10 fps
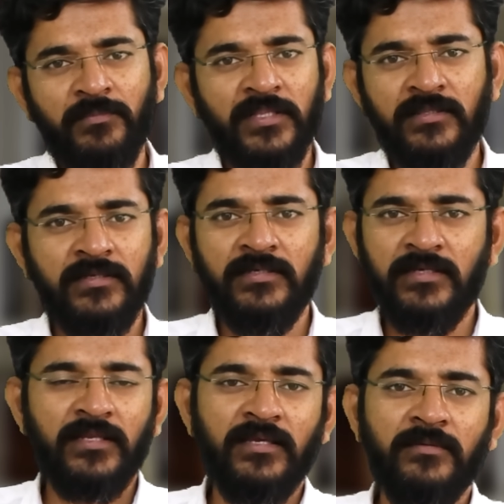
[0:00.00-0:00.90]
பத்து
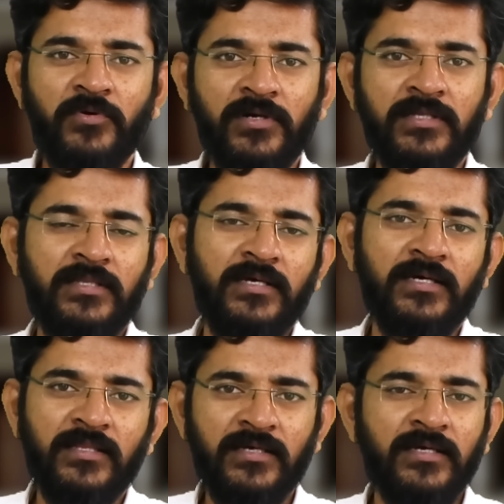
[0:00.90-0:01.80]
இன்றைக்கு புழக்கத்துல
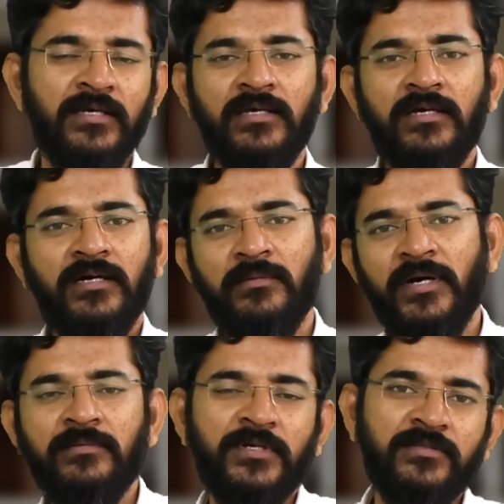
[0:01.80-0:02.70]
அதை
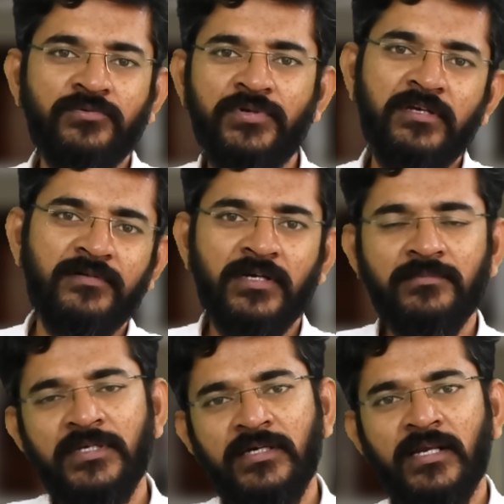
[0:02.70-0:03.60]

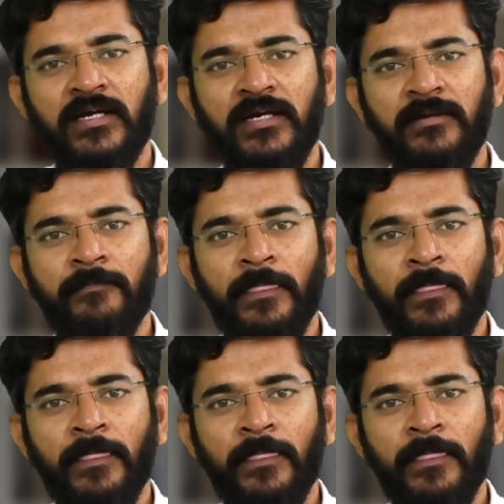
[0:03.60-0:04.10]
பயன்படுத்தக்கூடியவர்களும் இருக்கிறாங்க